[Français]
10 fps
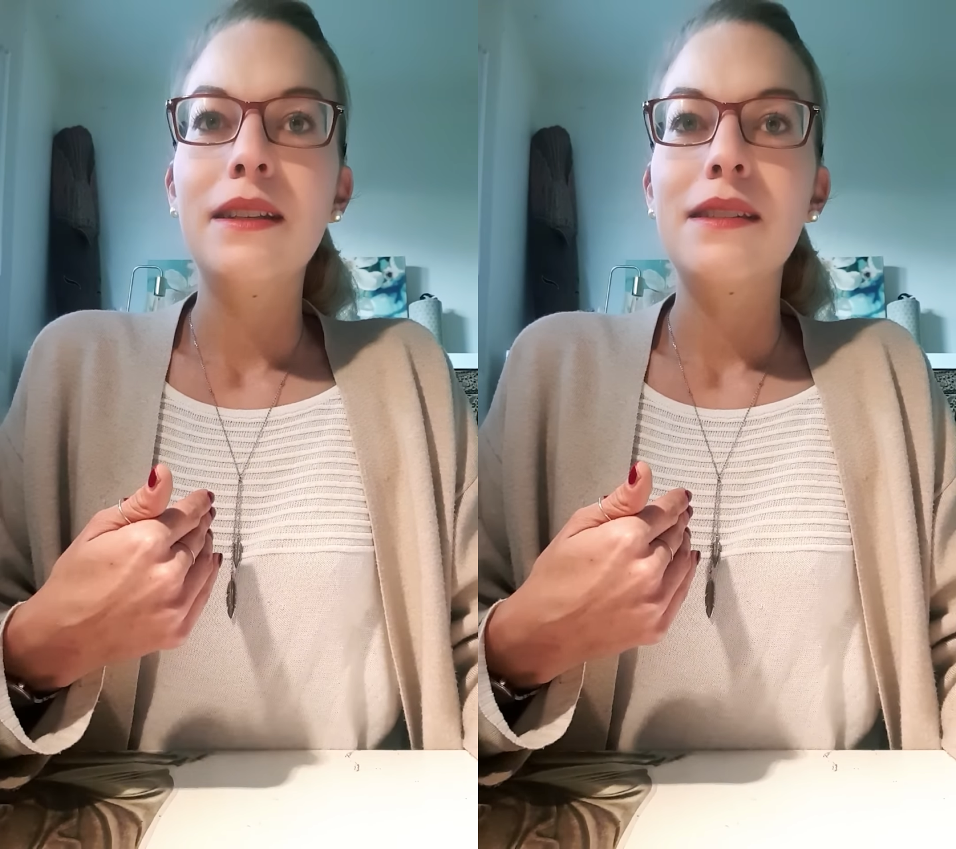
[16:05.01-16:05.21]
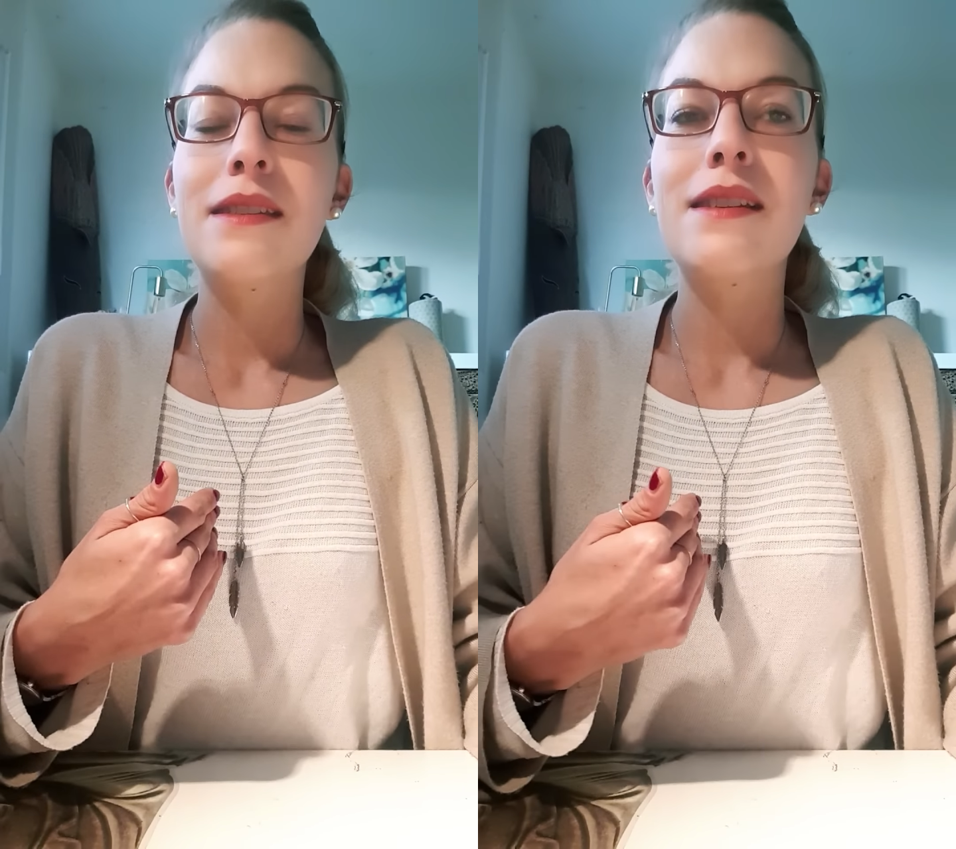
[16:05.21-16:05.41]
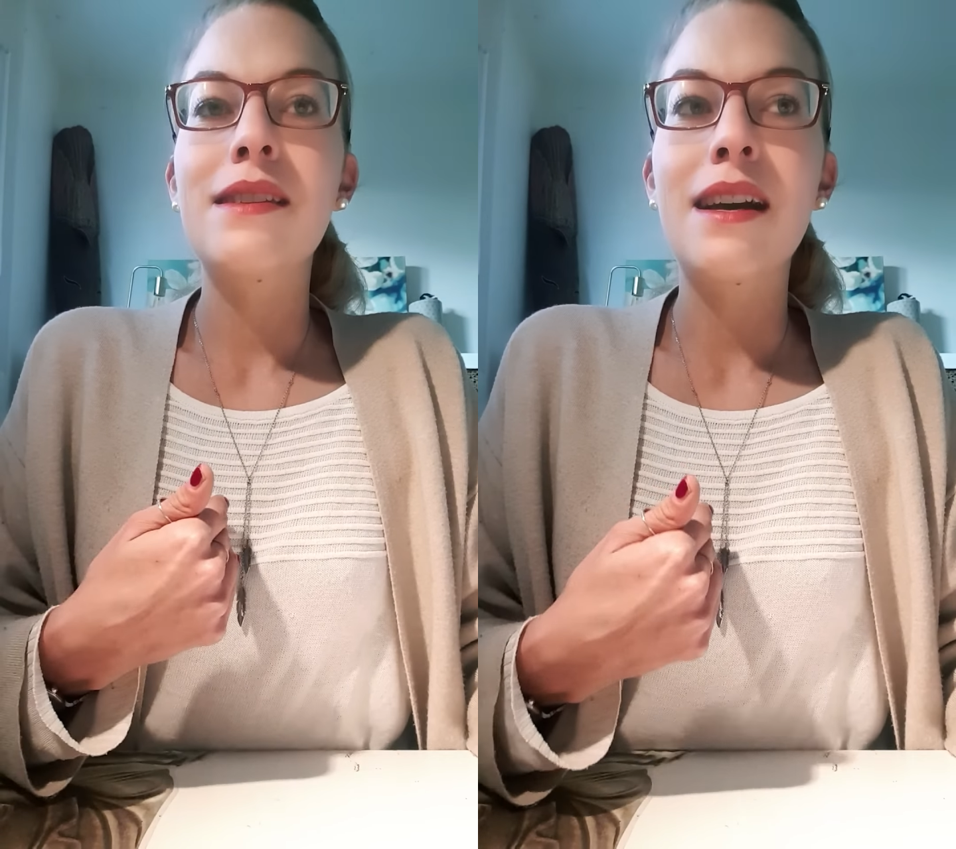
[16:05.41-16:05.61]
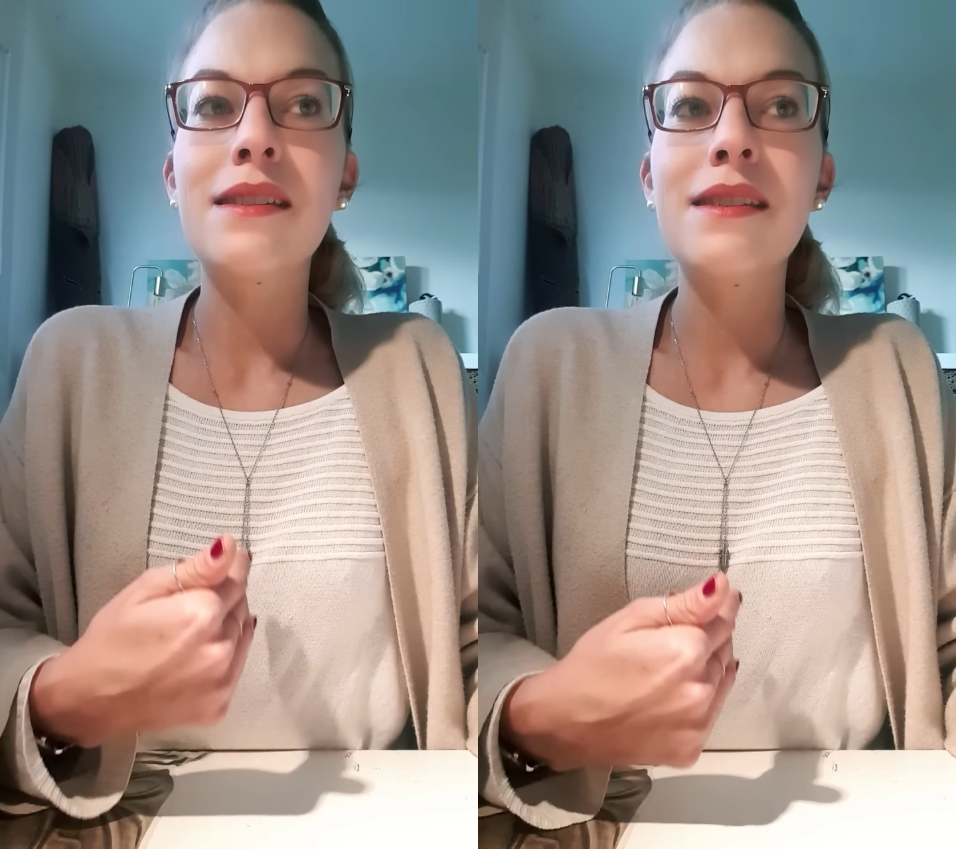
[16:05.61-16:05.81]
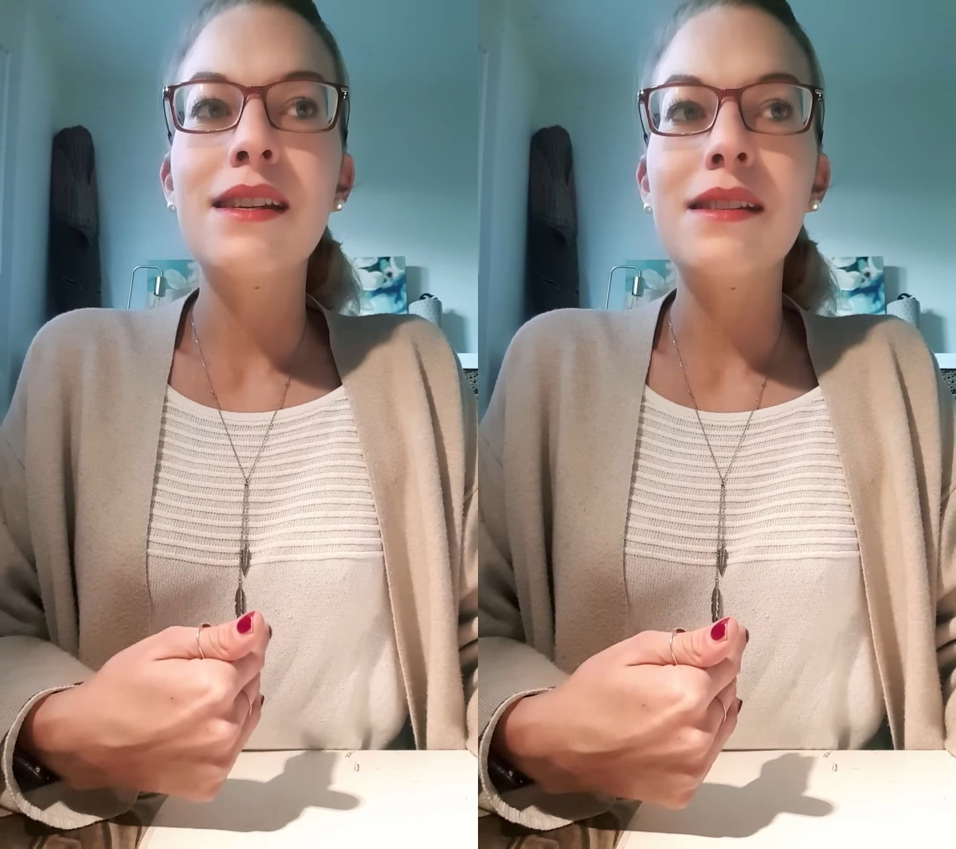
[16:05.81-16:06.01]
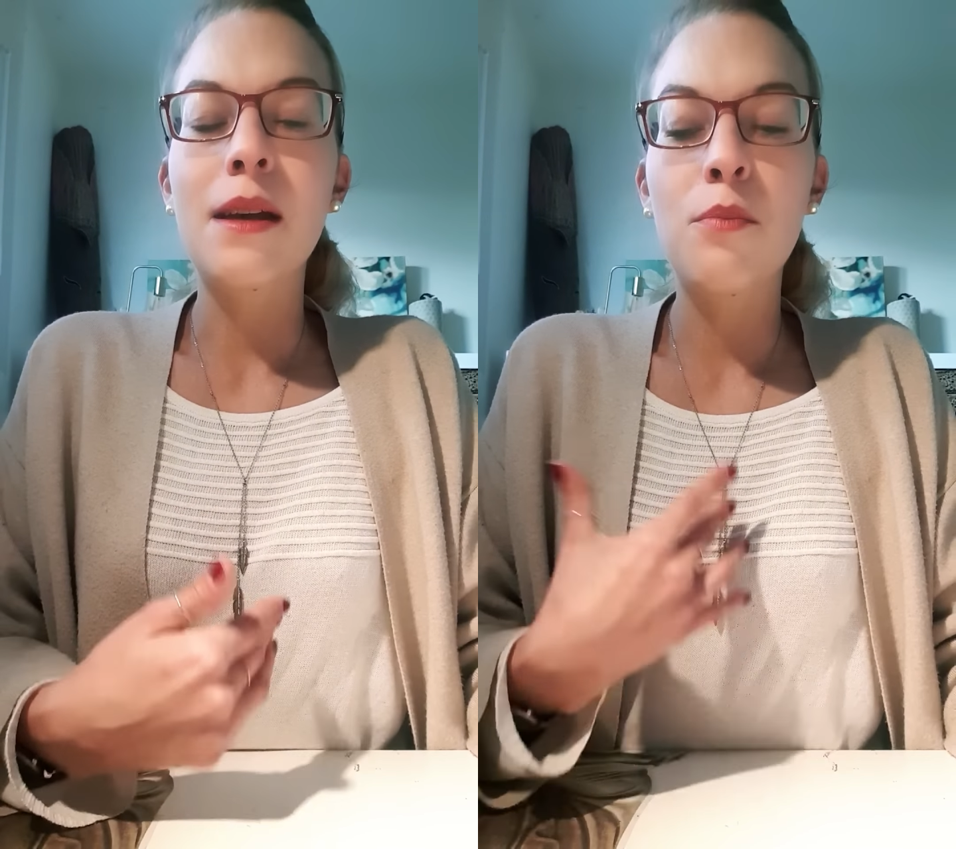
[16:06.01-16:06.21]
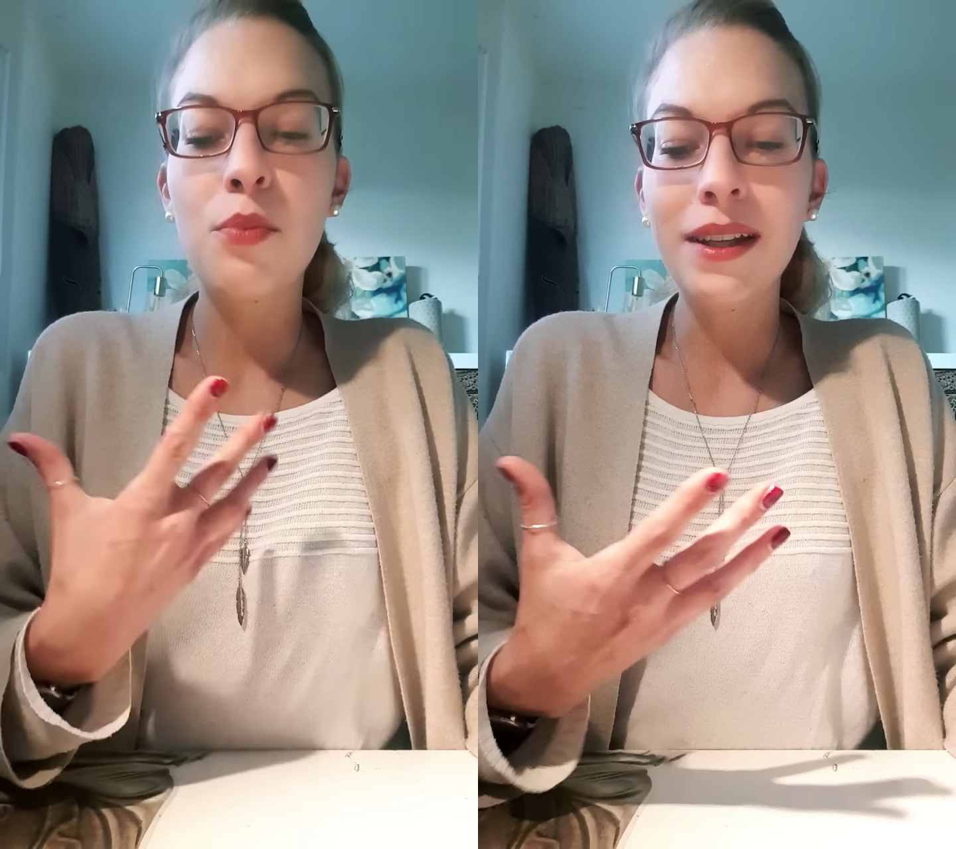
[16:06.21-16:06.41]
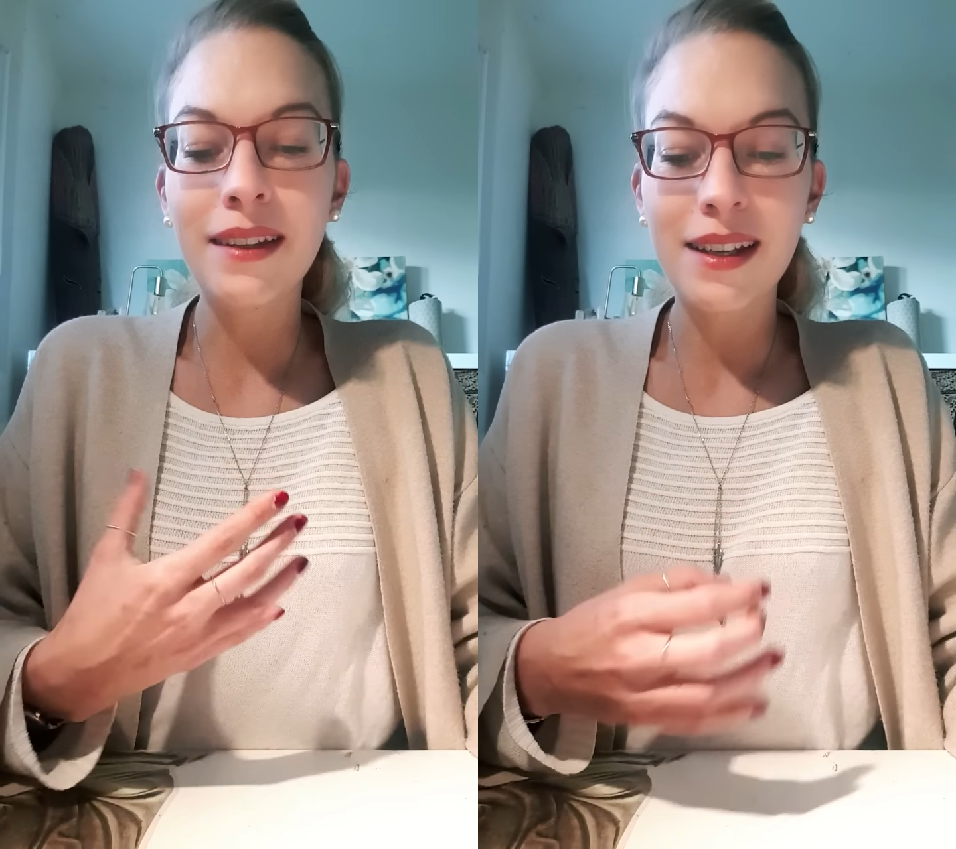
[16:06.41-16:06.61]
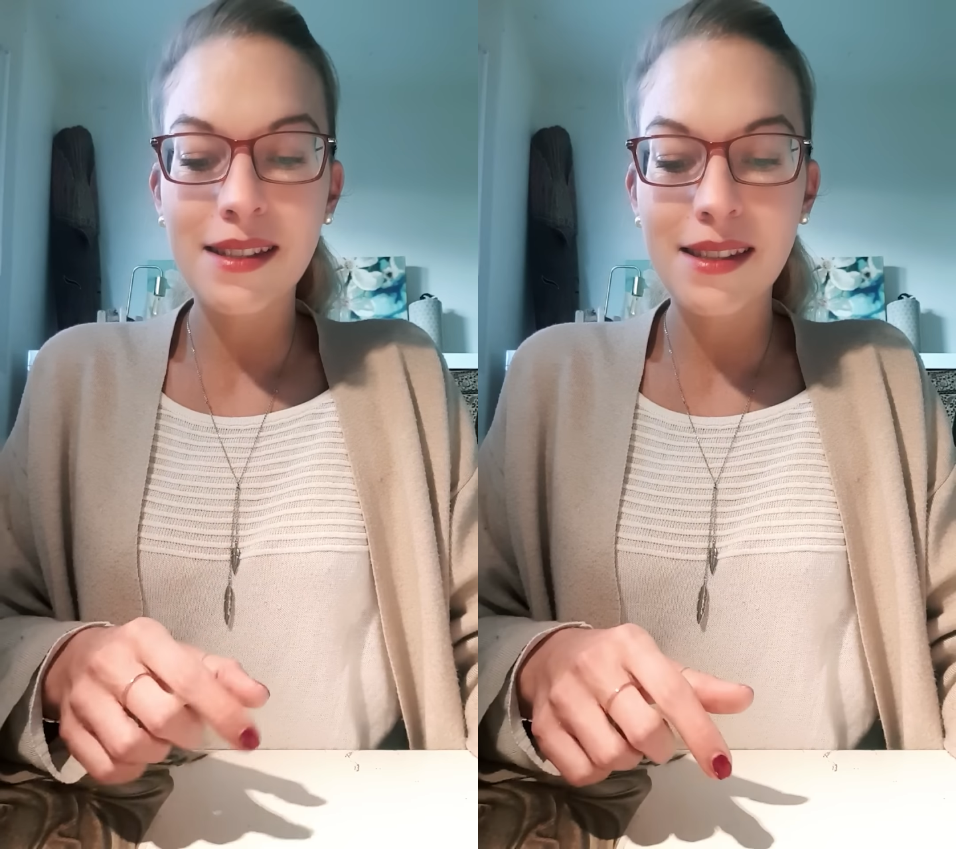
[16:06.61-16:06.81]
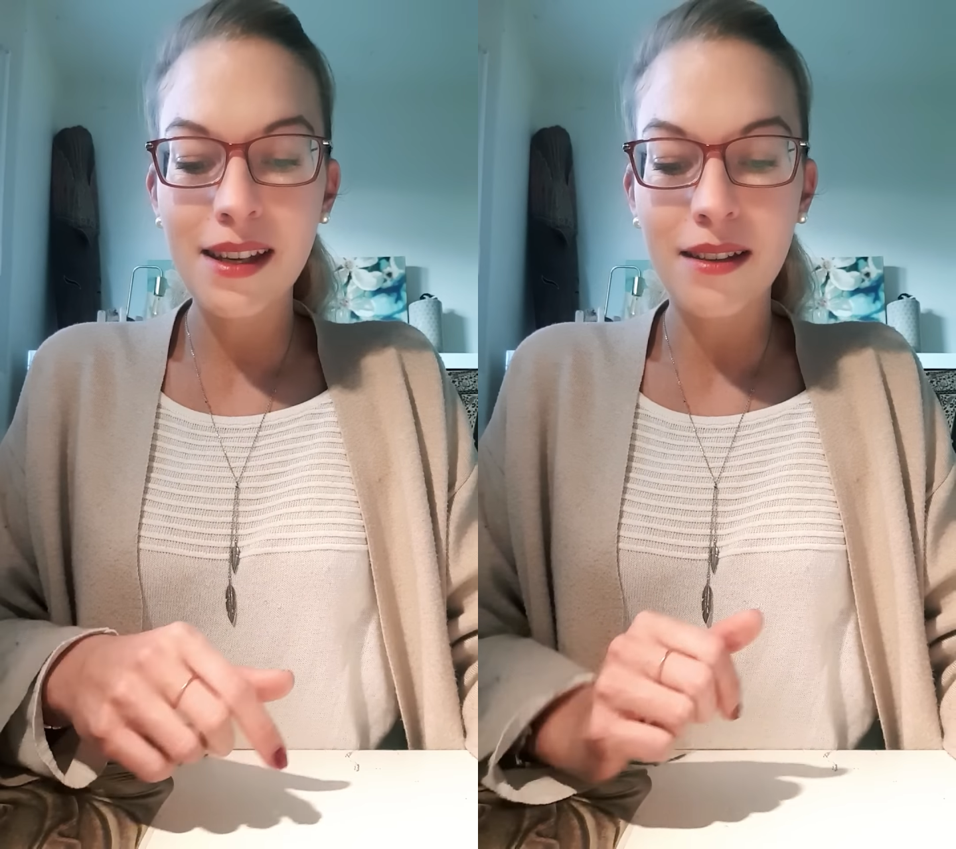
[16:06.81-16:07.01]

c'est assez, ça peut être assez.